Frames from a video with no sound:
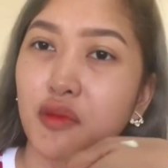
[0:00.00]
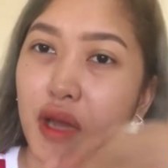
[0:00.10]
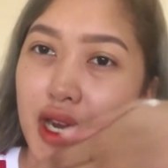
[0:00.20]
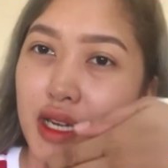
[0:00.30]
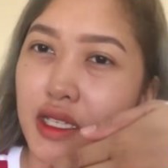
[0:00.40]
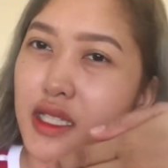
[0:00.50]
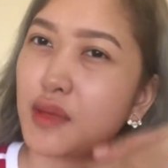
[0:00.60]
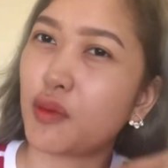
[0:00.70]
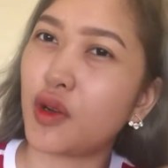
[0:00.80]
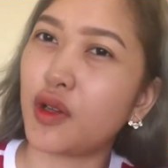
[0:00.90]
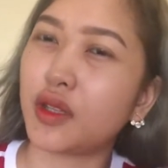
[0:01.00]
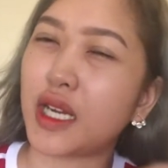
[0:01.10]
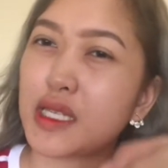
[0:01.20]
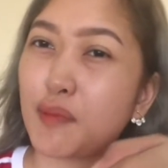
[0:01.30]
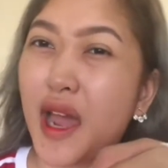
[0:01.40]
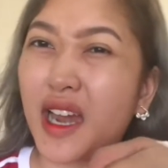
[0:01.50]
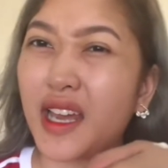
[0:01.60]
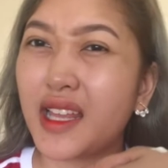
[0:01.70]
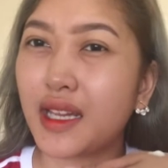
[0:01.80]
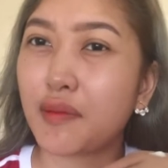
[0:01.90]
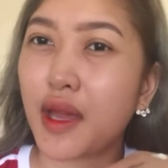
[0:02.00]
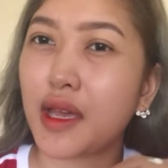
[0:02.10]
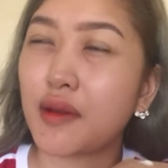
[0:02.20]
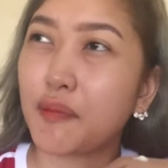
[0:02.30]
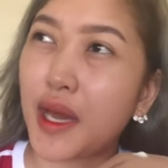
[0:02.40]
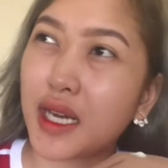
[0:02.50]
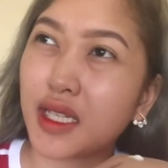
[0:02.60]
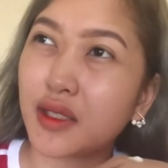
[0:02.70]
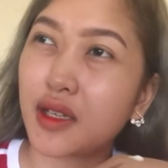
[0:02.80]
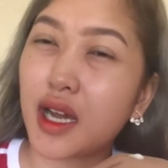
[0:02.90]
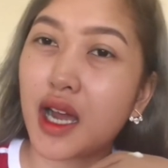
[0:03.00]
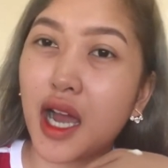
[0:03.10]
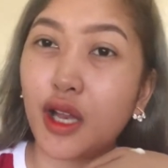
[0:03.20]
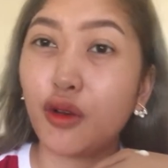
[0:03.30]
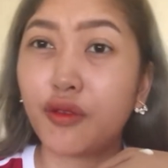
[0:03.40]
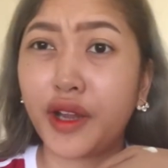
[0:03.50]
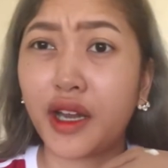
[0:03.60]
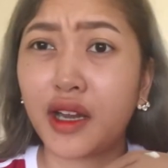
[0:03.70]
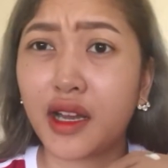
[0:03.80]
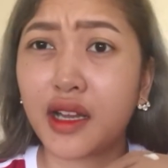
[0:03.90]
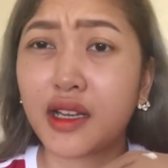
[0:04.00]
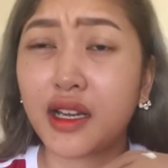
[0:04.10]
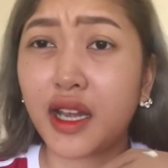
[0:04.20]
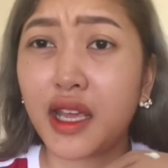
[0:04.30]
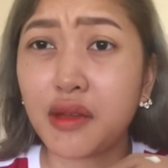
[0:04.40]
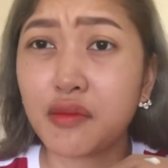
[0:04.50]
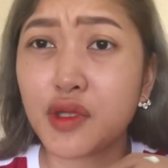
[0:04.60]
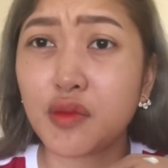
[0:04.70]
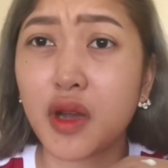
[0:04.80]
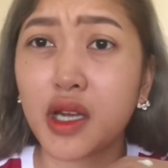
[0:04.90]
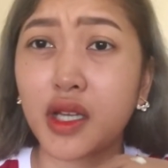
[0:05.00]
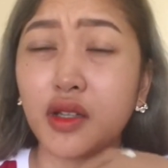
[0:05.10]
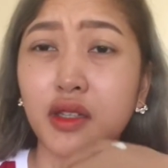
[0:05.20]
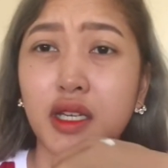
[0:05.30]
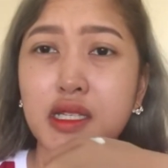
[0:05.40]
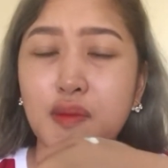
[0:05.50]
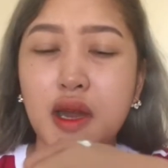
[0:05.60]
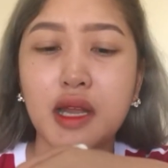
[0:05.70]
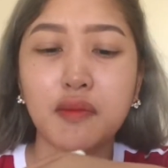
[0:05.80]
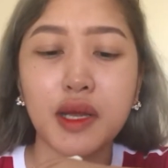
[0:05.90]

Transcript: Yung parang, inisip ko transparent, remind, parang aloe vera creams, yung mga ganun, transparent.